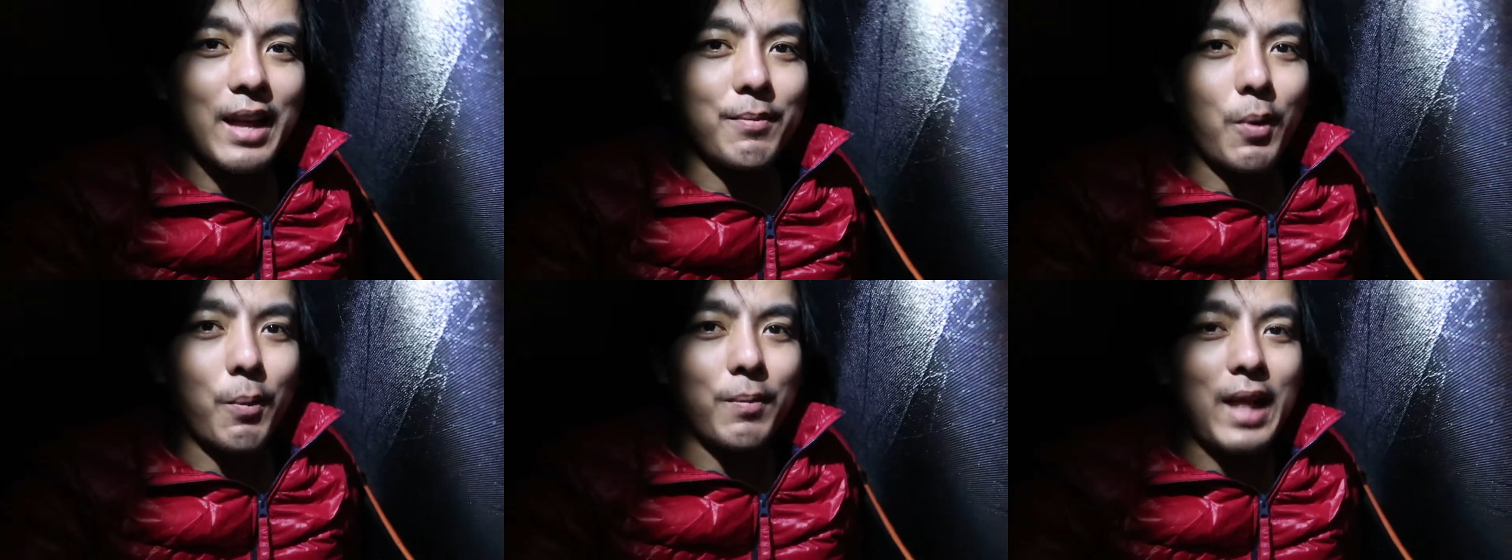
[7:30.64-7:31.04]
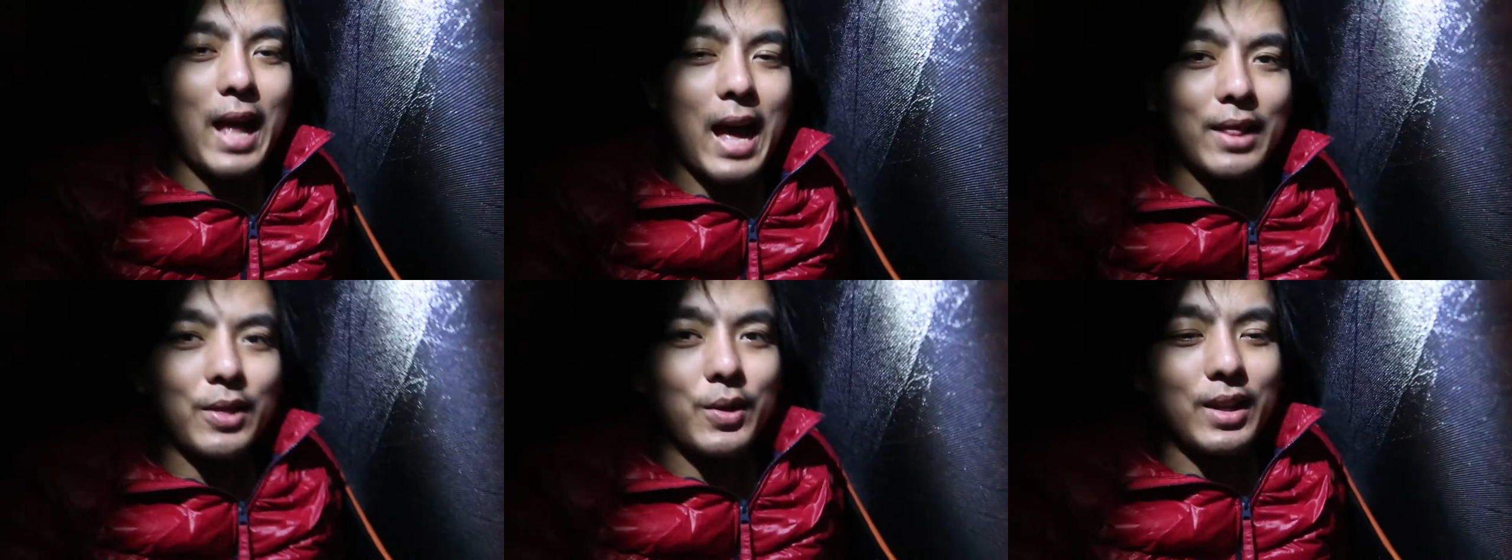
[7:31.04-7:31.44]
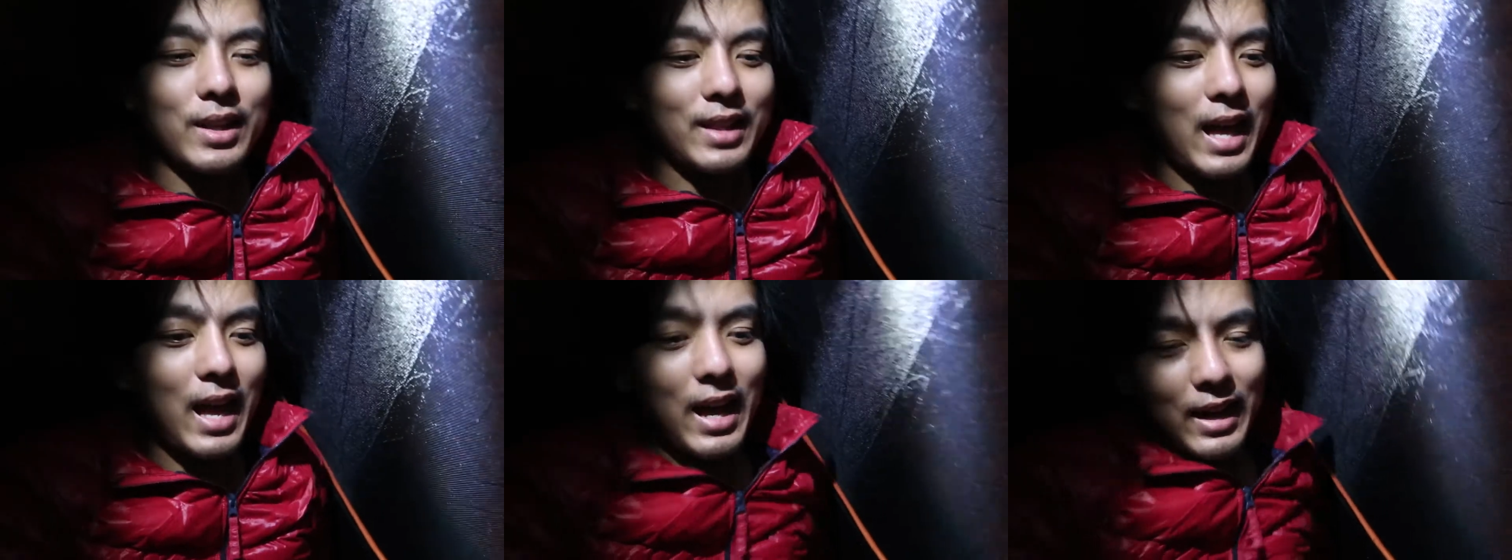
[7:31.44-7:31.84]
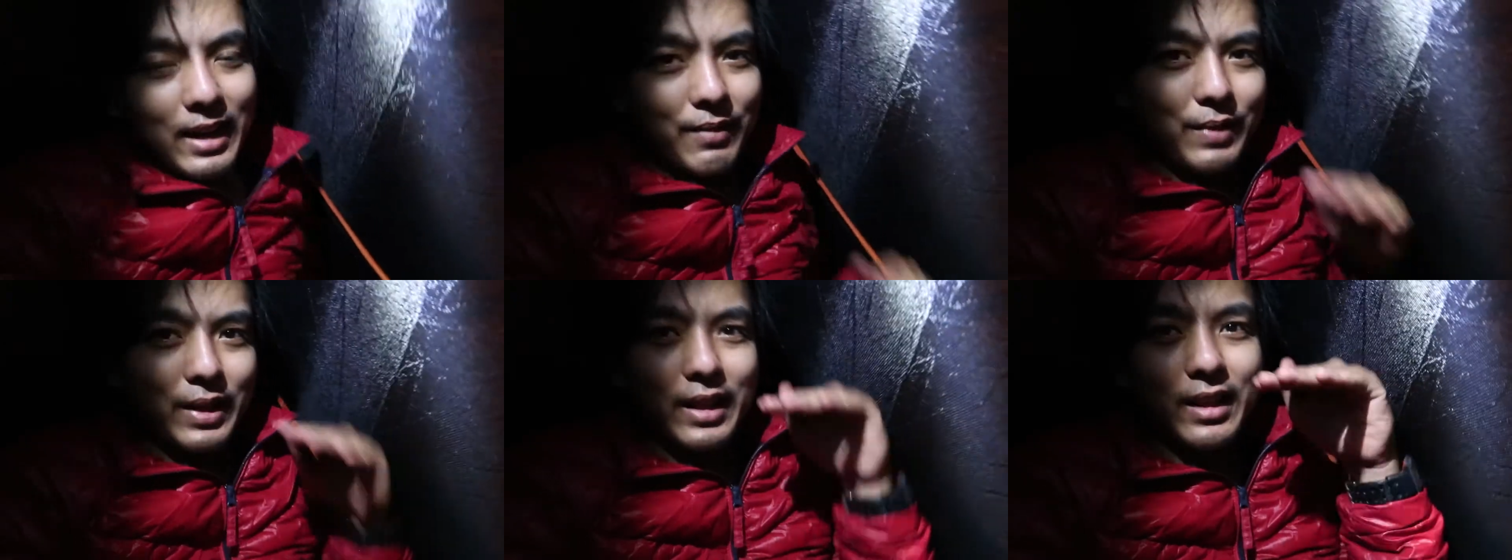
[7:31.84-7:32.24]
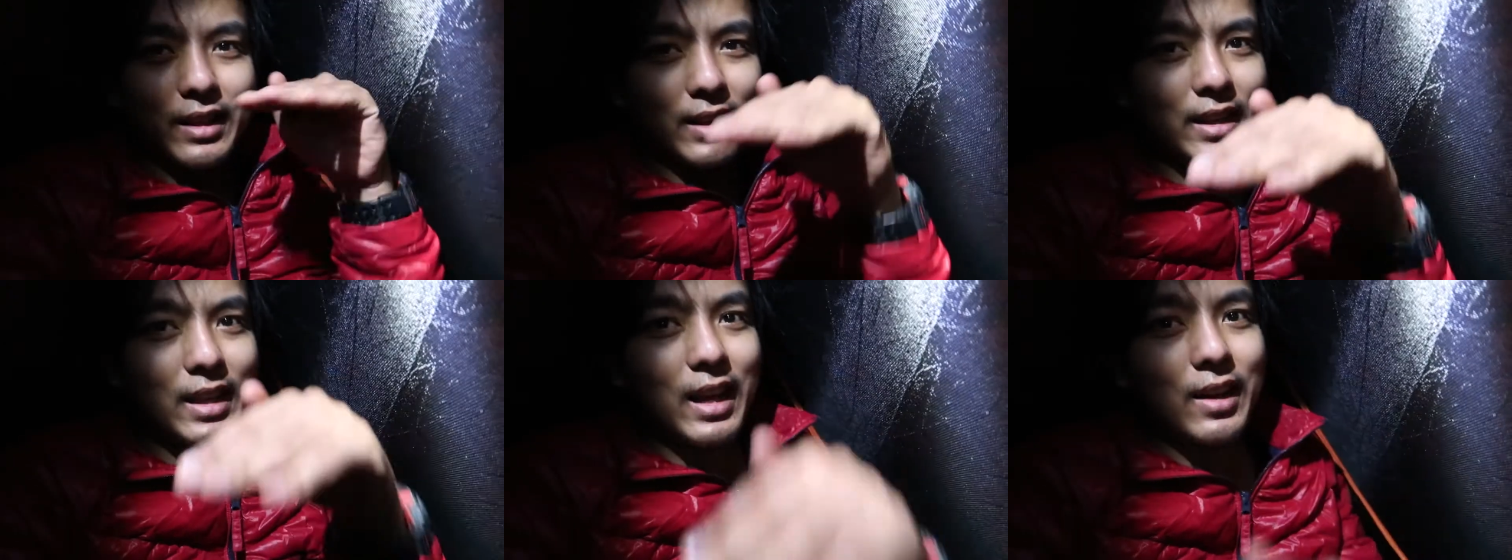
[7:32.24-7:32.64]
นท์ผมลาดด้วยทาง
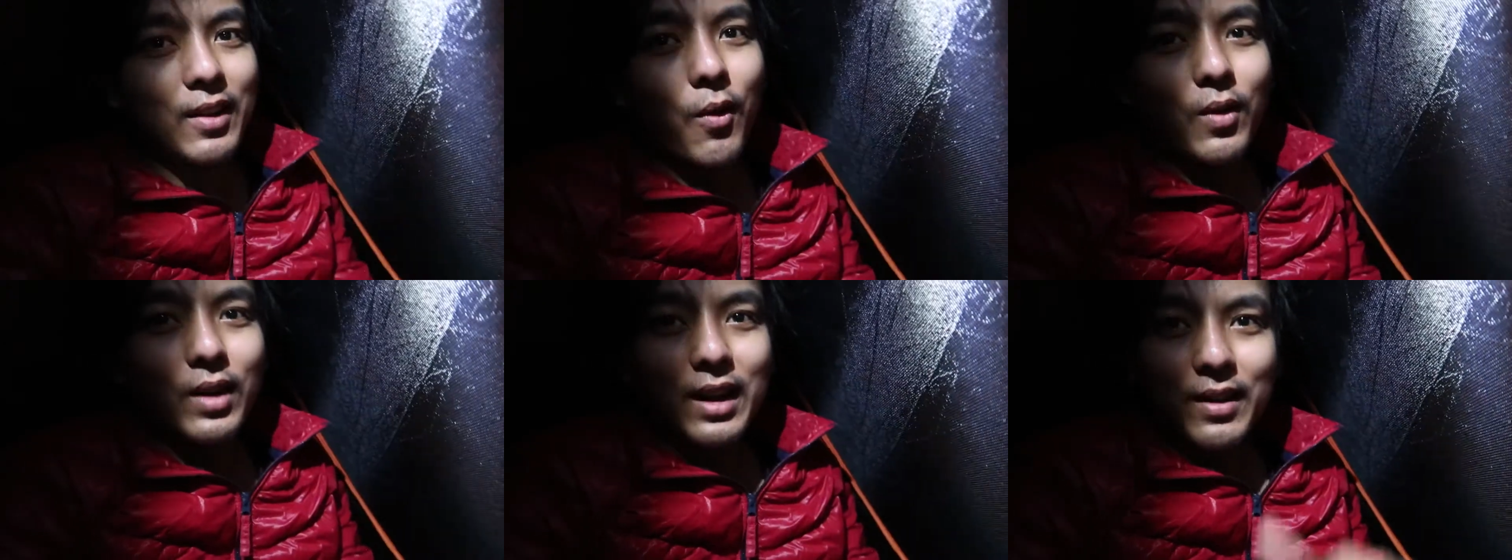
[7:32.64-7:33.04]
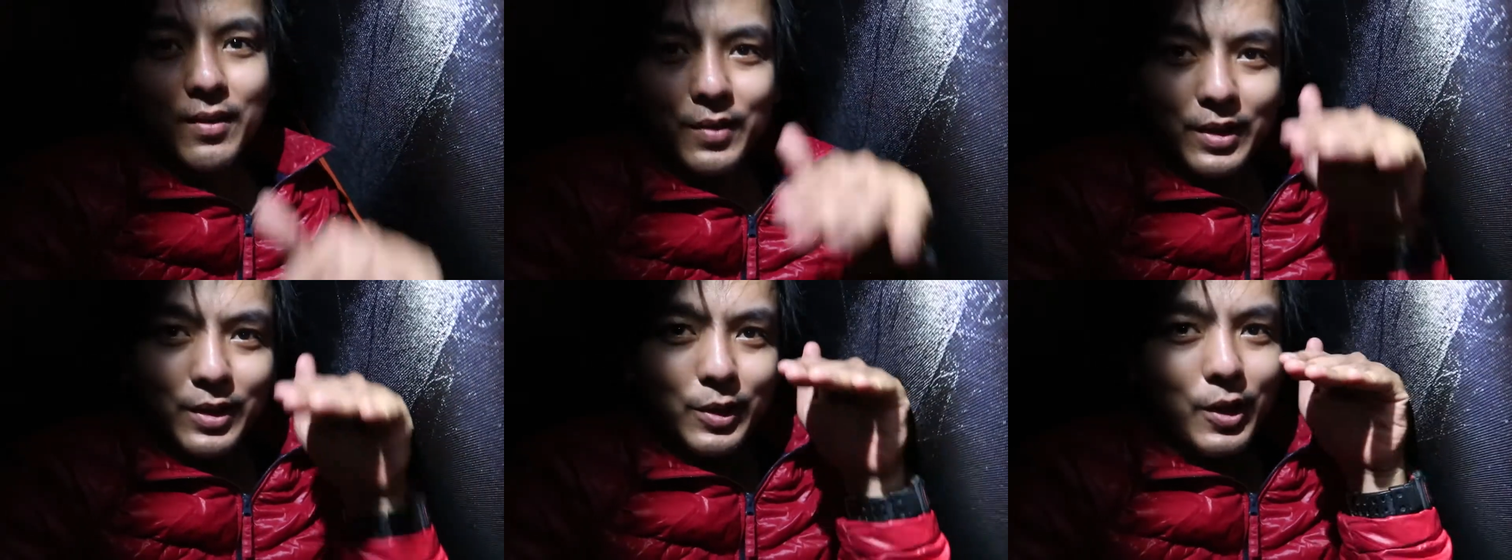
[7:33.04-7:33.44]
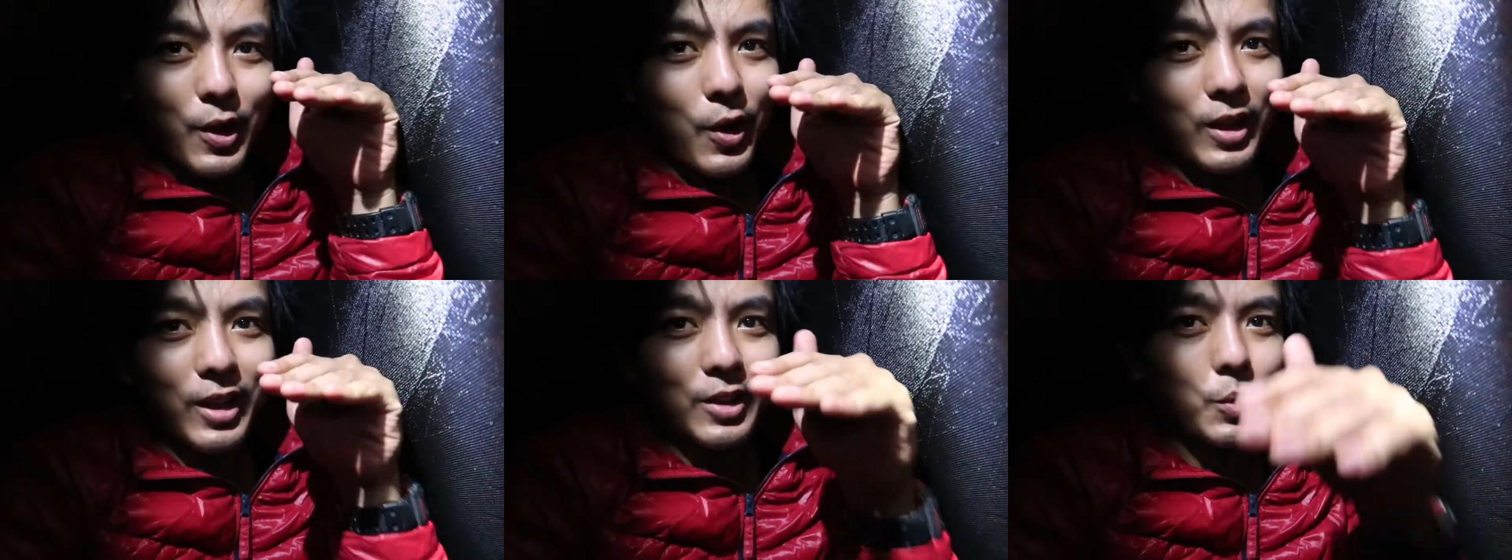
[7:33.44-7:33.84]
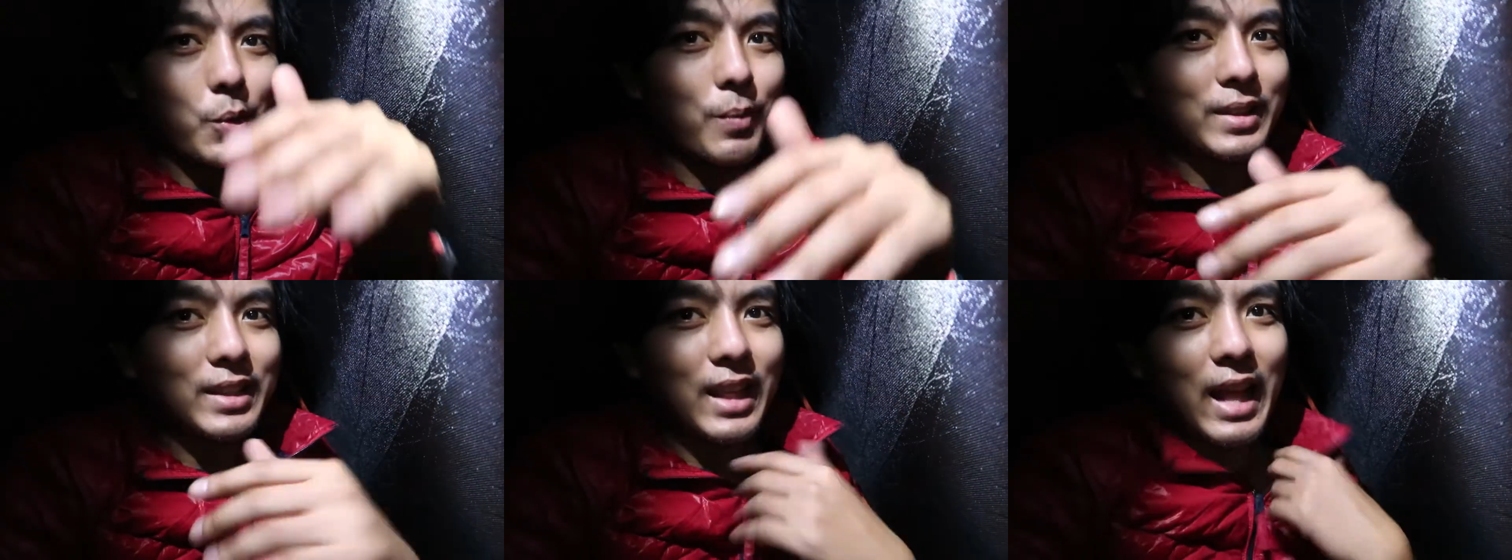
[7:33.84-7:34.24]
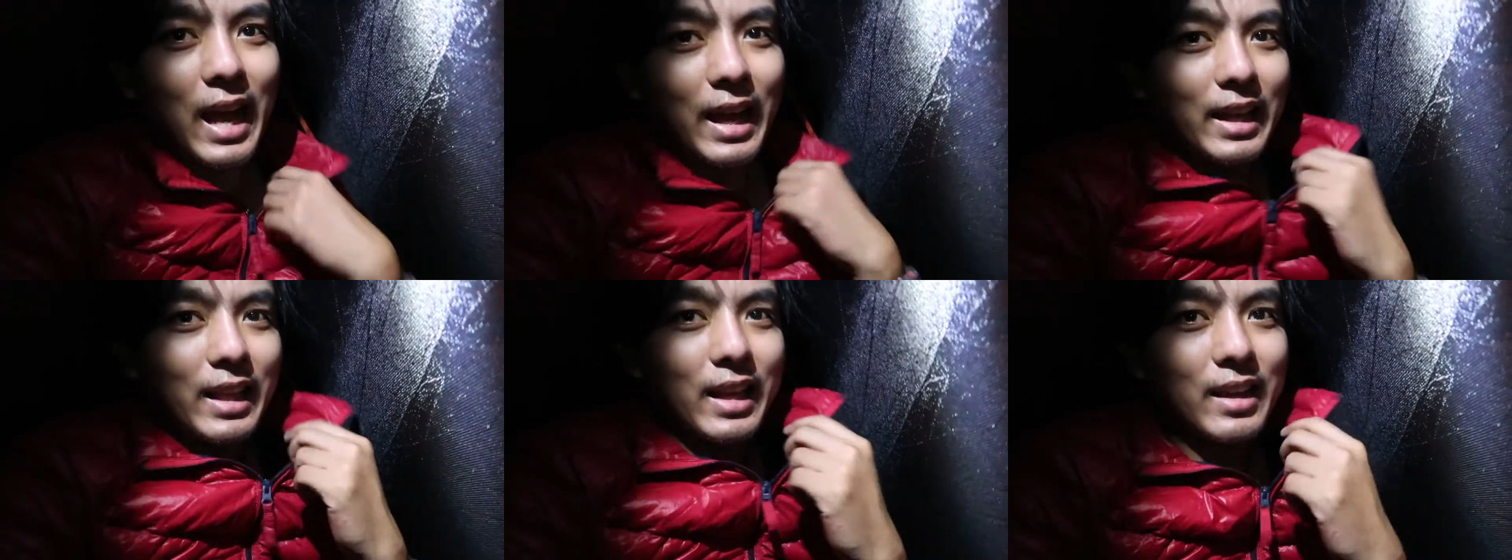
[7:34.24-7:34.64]
เอียงลงนะนอนแล้วตัวมันจะไหล
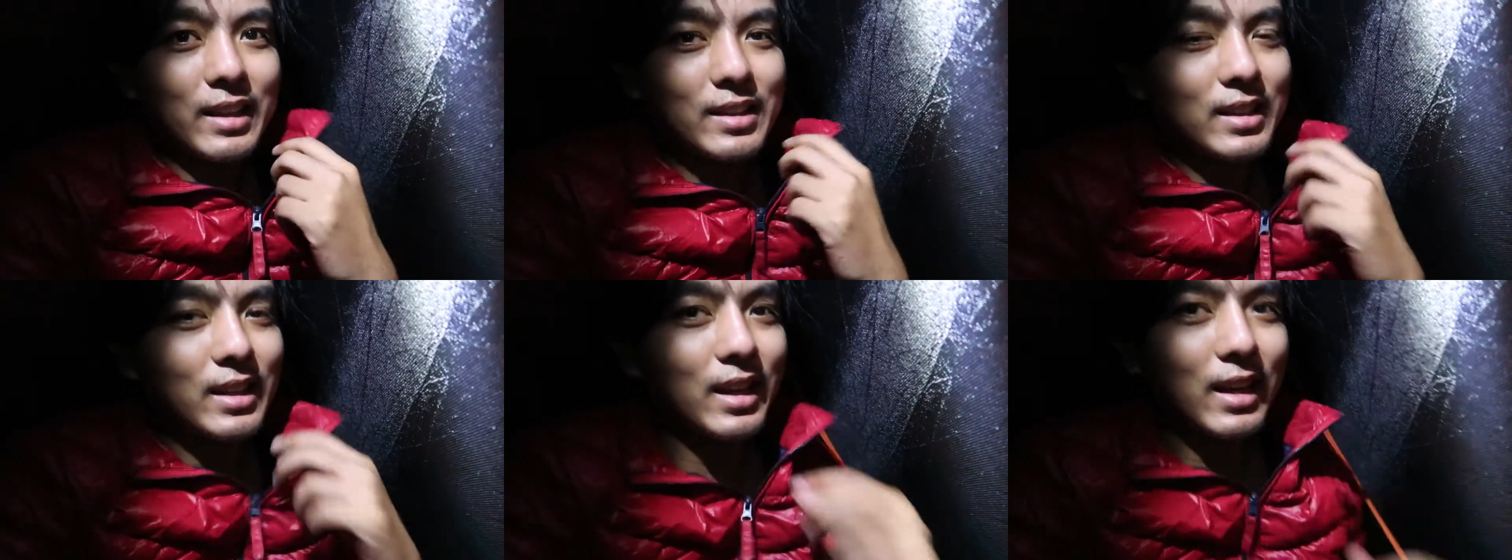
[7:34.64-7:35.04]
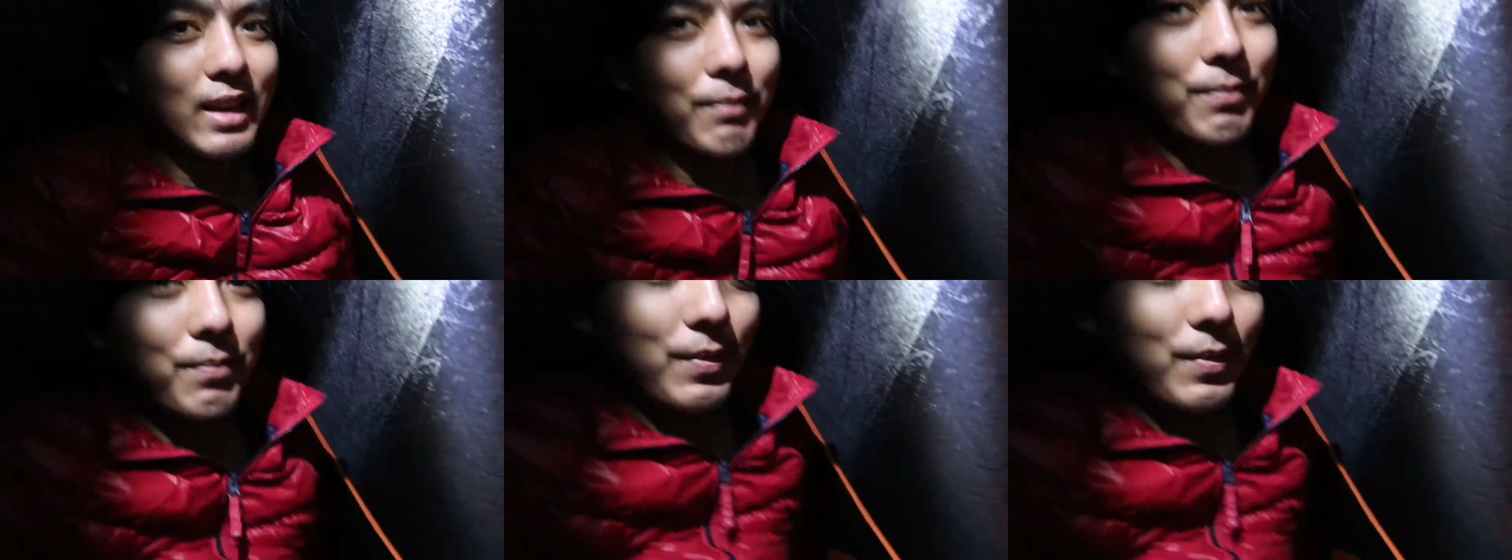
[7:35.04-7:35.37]
นะเสื้อกับ